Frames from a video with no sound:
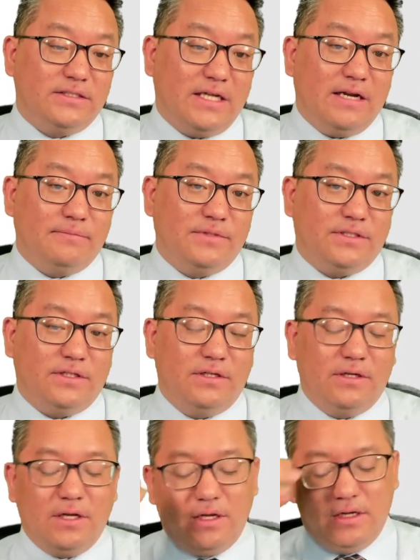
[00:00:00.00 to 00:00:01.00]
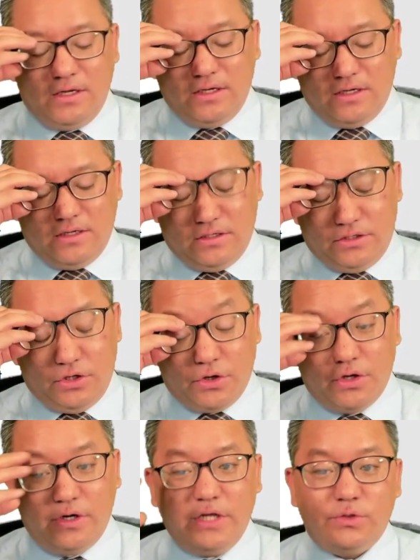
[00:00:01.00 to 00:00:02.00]
사람들을 어,
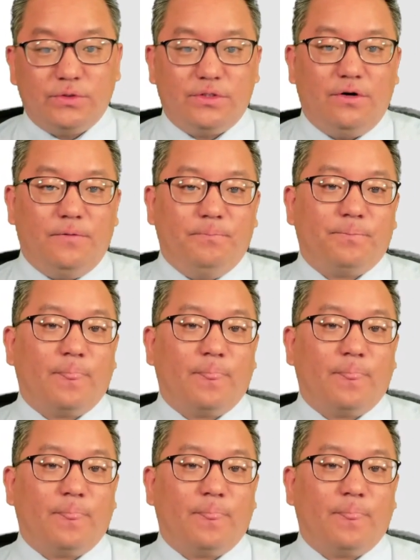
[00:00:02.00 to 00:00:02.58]
연결해줘서